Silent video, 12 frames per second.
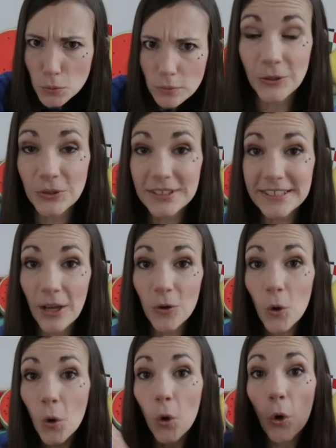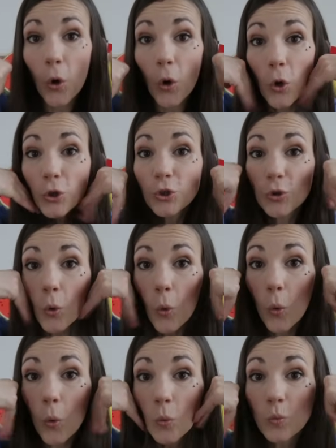Ensuite, il y a le
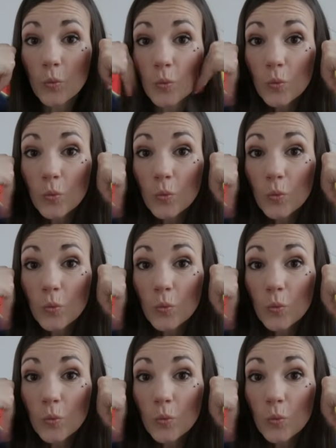cochon.